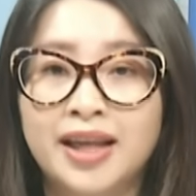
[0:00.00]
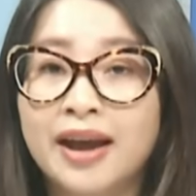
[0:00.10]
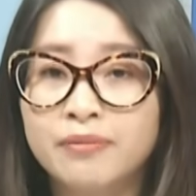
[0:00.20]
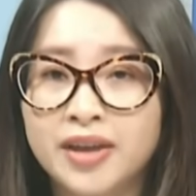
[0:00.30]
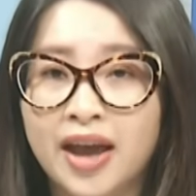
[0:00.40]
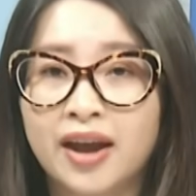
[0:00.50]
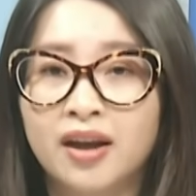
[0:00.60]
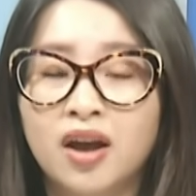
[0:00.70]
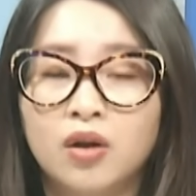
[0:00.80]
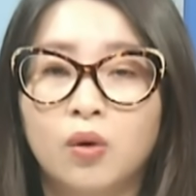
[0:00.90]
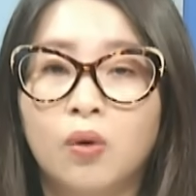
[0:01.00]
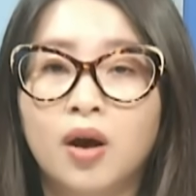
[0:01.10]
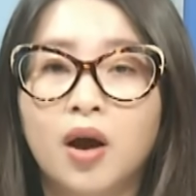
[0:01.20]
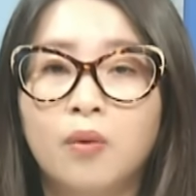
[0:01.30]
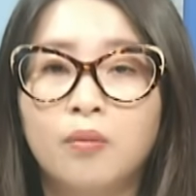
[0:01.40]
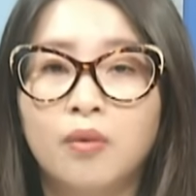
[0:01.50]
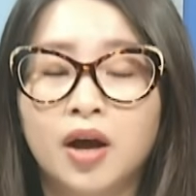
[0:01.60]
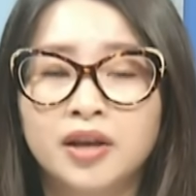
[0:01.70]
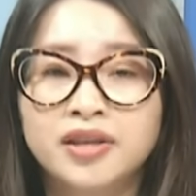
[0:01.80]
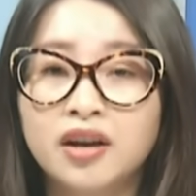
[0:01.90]
tham gia của ông
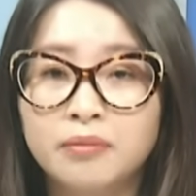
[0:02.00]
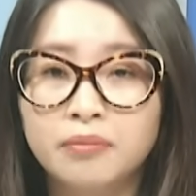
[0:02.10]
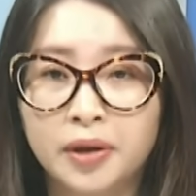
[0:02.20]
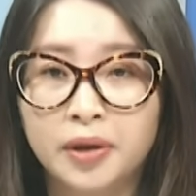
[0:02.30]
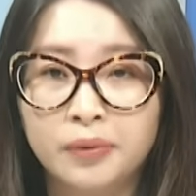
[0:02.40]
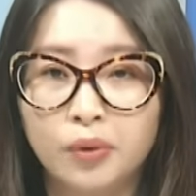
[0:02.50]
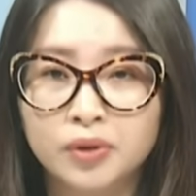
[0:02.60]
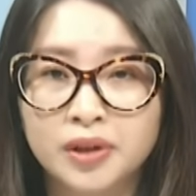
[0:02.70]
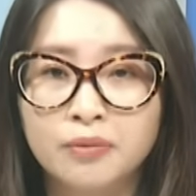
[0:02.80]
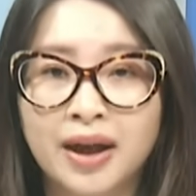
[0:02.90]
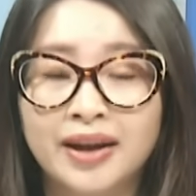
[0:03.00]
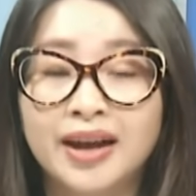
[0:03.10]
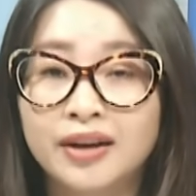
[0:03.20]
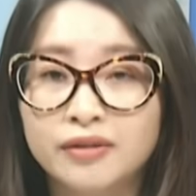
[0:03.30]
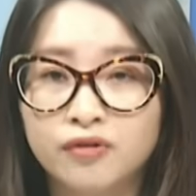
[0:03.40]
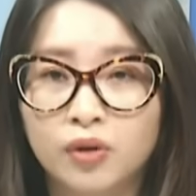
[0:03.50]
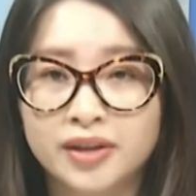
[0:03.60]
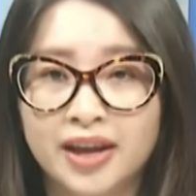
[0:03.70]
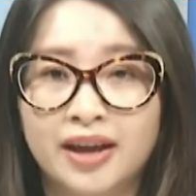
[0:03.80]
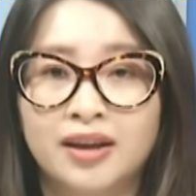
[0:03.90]
à, dân biểu của tiểu bang
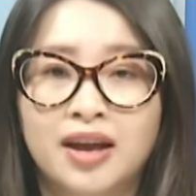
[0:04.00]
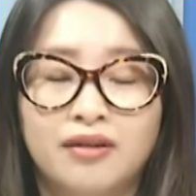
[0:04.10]
California